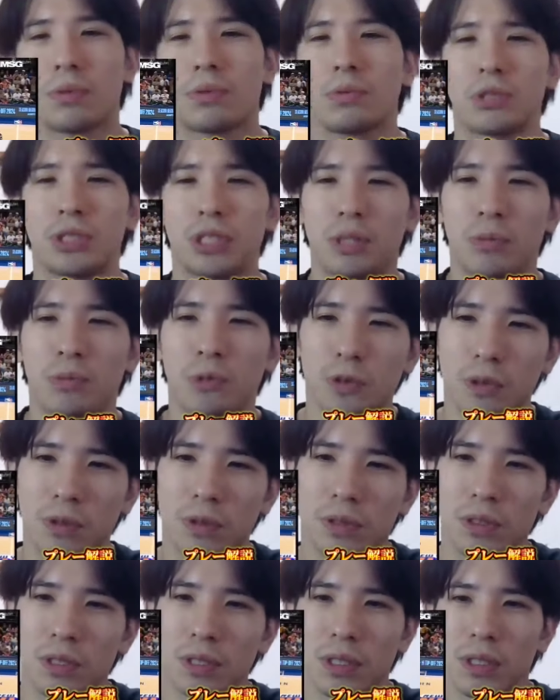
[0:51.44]
どうしても
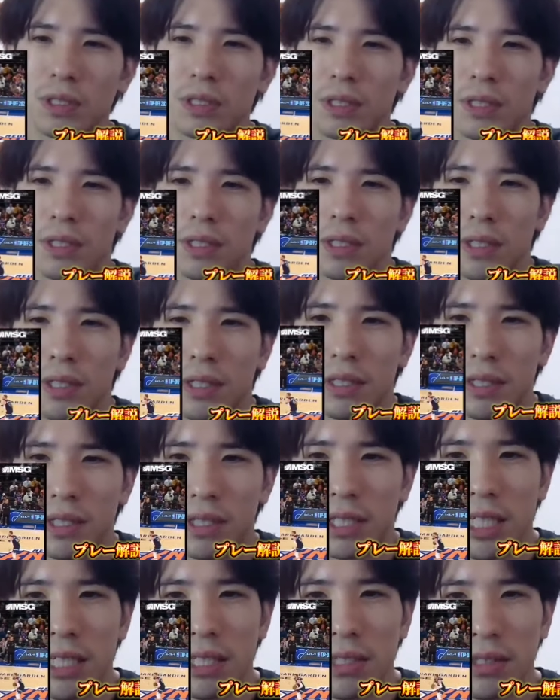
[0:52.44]

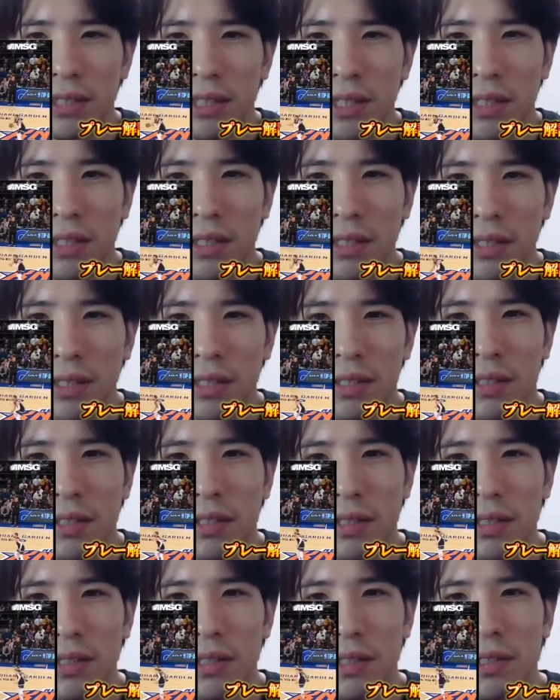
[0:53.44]
サイズでね
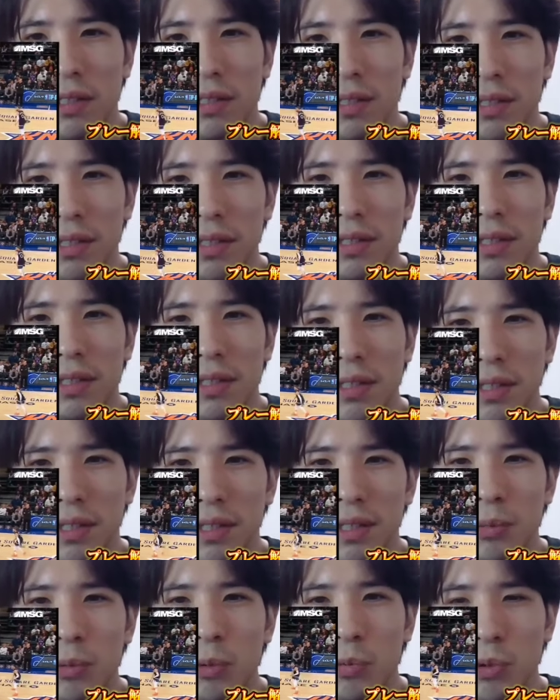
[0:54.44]

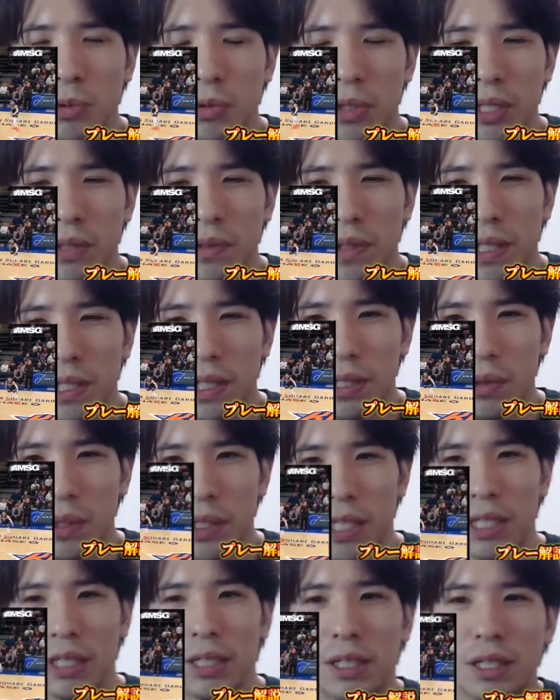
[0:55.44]
リムプロテクターでは
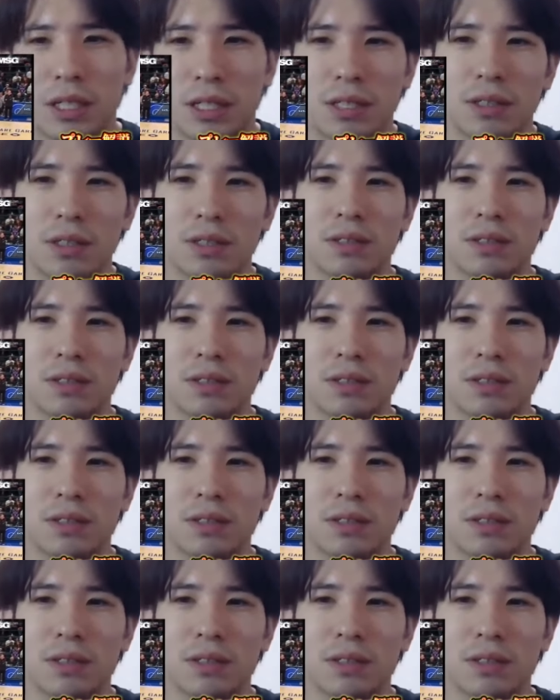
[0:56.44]
ないから